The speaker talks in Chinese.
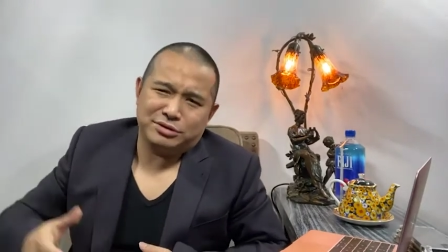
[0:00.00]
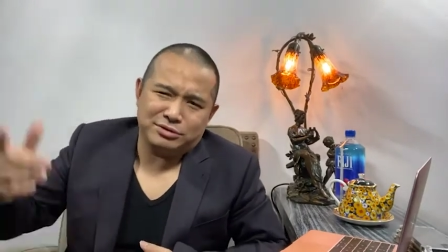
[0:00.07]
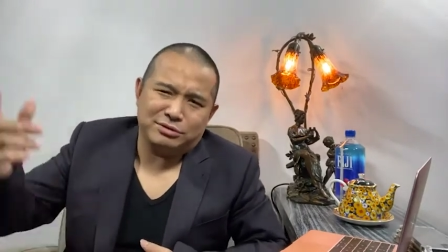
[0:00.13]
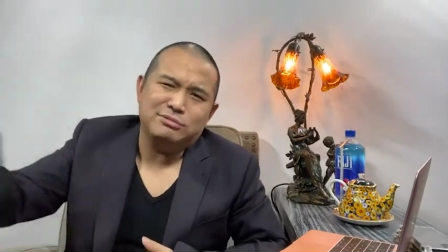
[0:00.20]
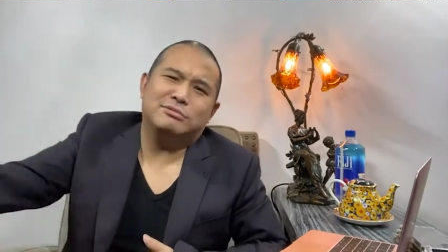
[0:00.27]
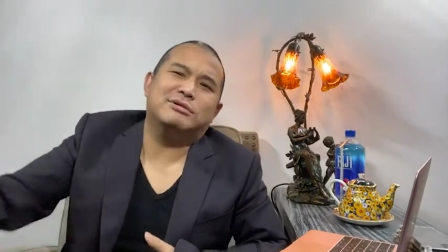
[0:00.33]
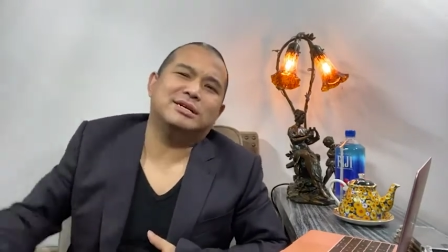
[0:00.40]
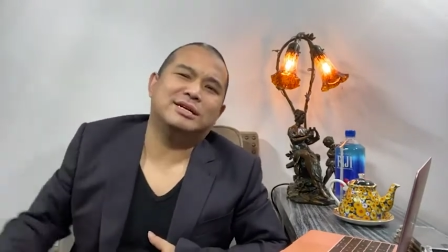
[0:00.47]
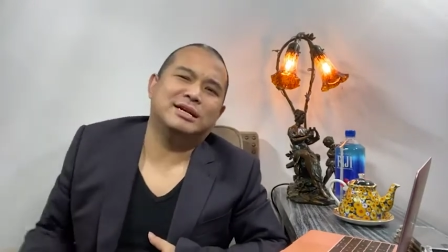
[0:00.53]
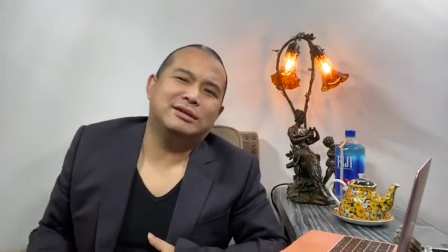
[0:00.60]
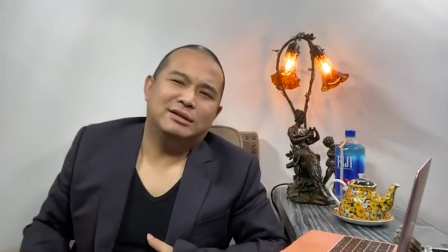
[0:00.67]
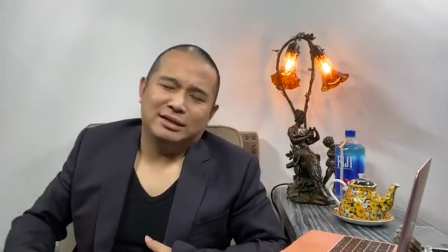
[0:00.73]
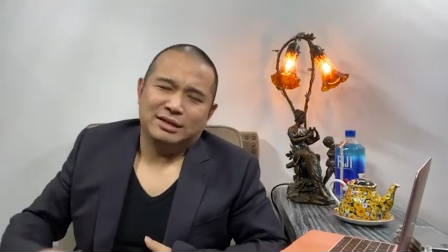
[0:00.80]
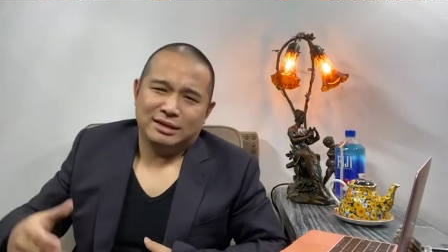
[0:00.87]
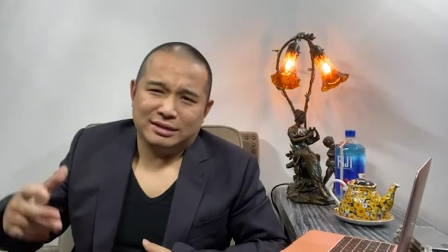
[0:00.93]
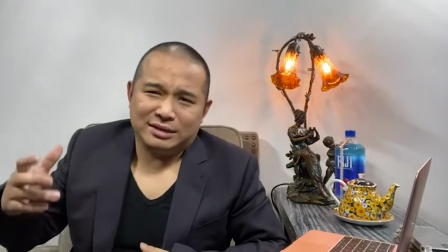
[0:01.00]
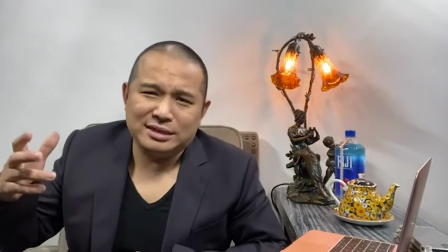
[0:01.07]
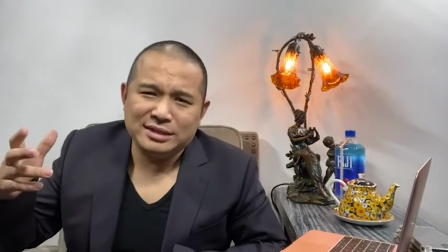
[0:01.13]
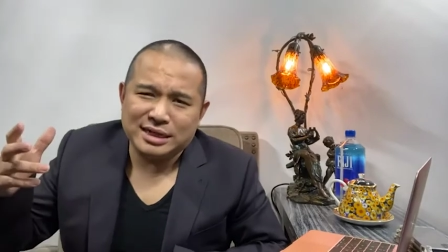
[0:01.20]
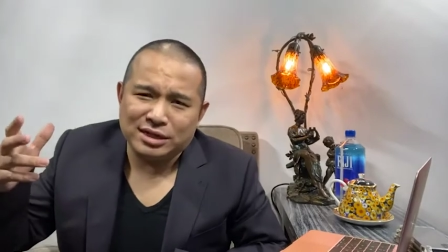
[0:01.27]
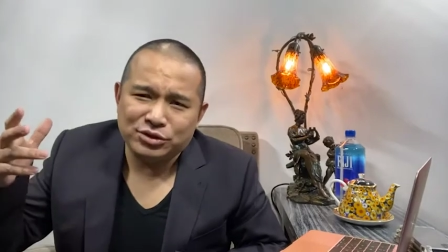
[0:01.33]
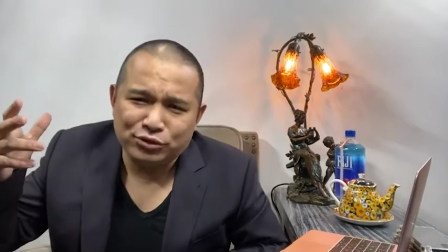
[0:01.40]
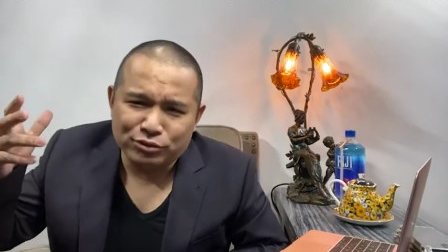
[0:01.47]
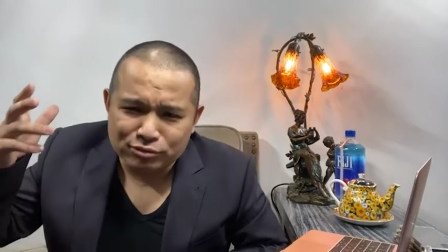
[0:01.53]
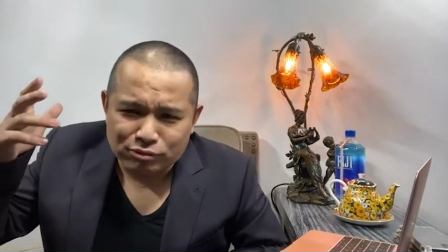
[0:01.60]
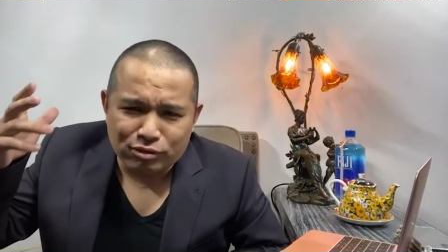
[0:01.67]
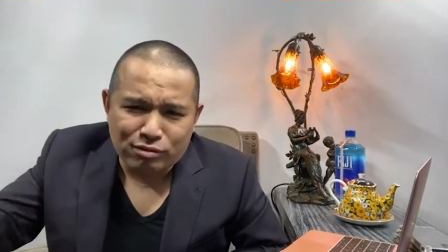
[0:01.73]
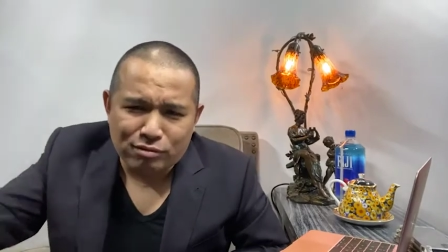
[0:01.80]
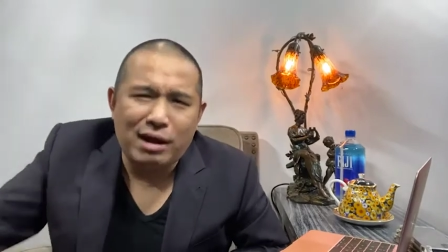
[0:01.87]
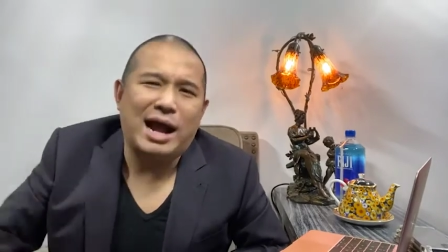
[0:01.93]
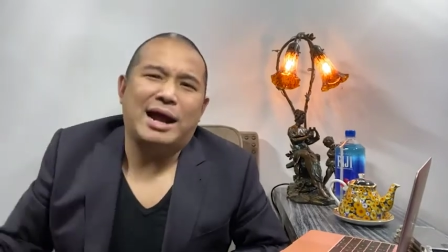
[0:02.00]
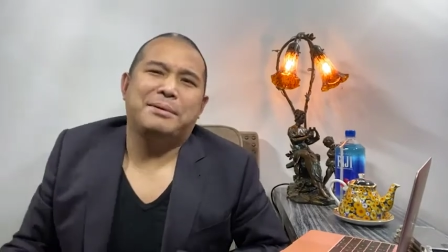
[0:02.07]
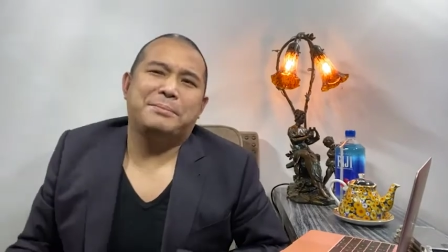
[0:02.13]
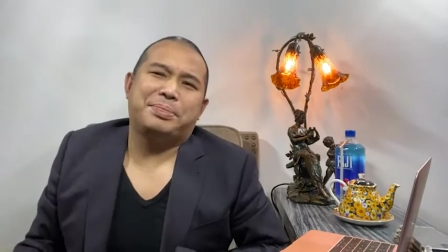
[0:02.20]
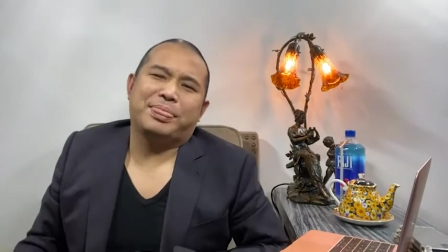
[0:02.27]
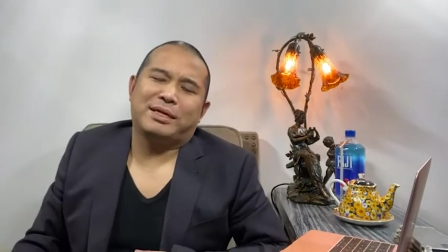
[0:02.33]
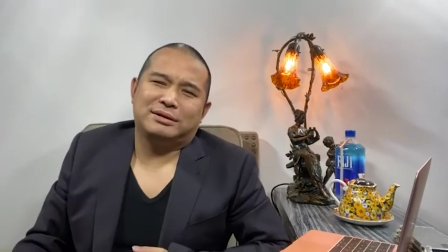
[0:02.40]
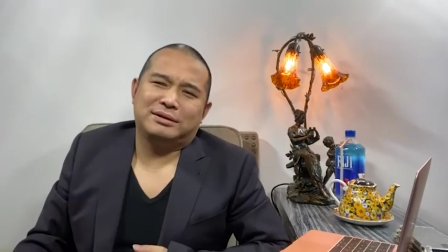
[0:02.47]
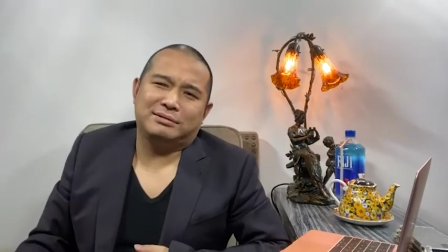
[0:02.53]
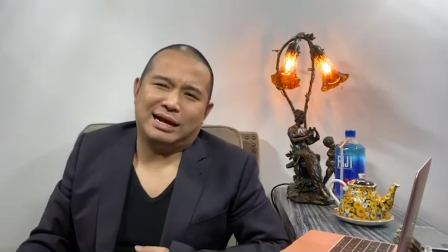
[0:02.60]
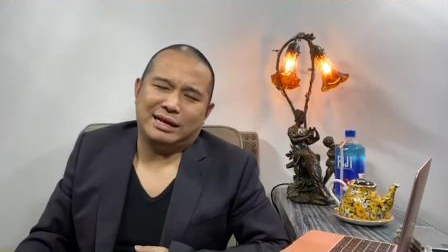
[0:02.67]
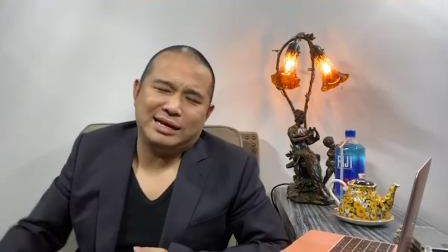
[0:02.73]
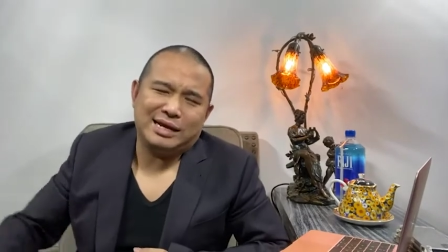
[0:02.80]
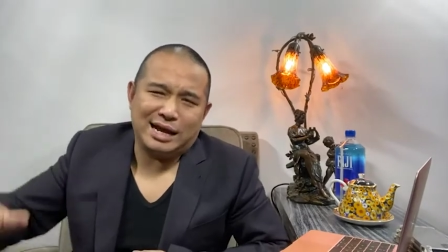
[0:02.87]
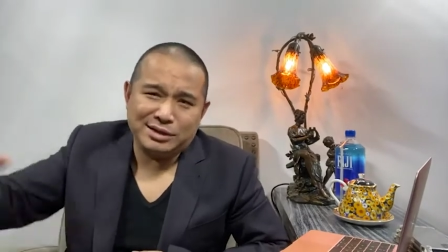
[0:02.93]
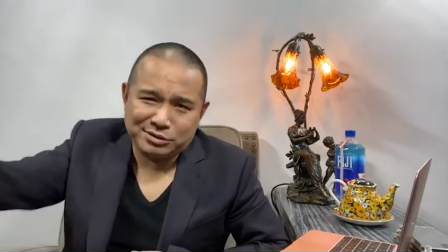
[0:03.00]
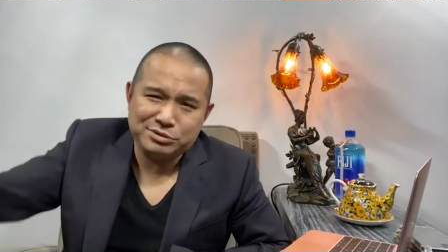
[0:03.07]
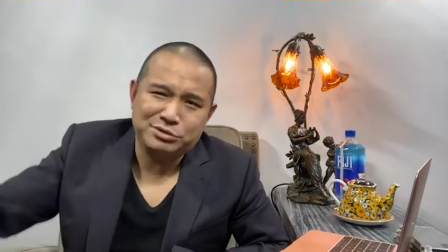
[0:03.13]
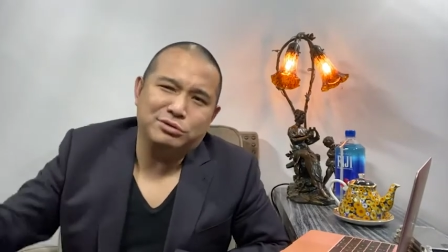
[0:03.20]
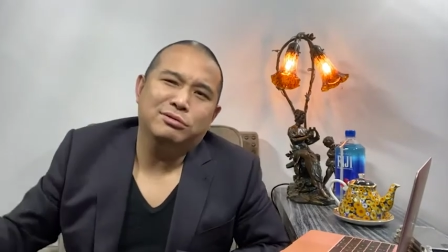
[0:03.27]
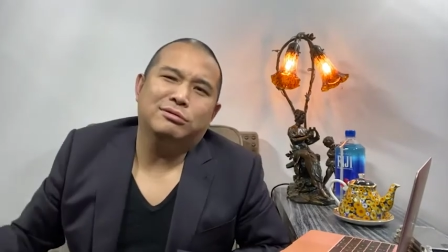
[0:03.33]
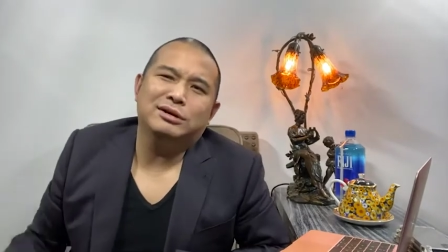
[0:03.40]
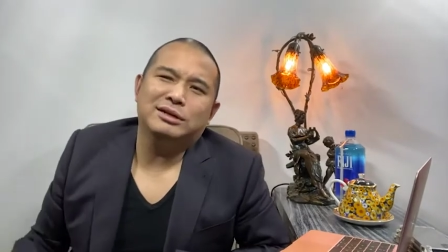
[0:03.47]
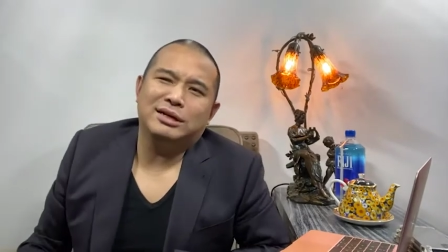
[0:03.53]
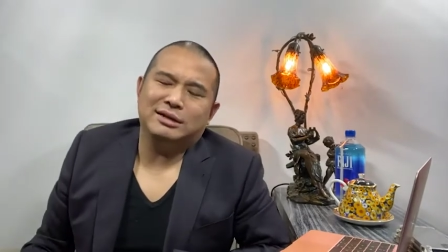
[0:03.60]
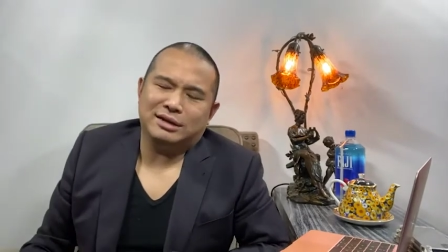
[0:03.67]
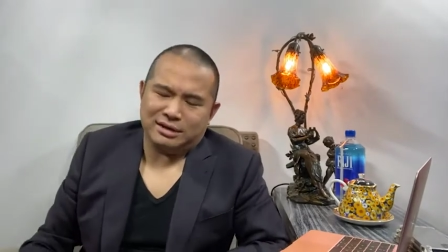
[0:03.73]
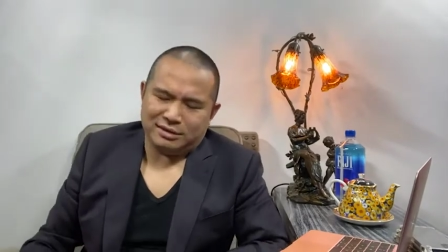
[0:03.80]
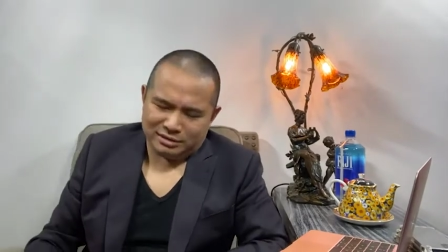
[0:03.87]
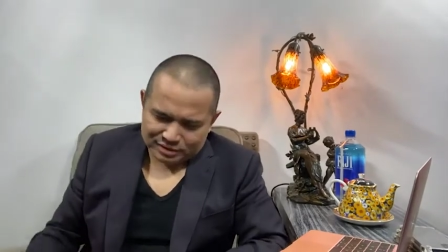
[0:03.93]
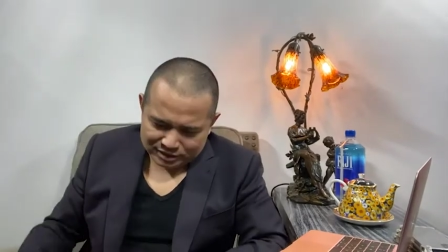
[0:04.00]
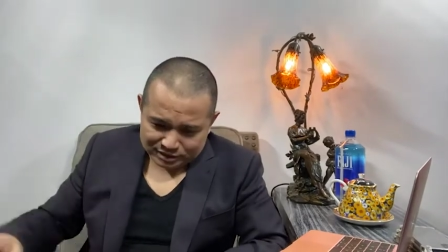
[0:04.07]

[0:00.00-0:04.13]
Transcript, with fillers: 中国人能讲中国话，是吧？一看就是中国人啊。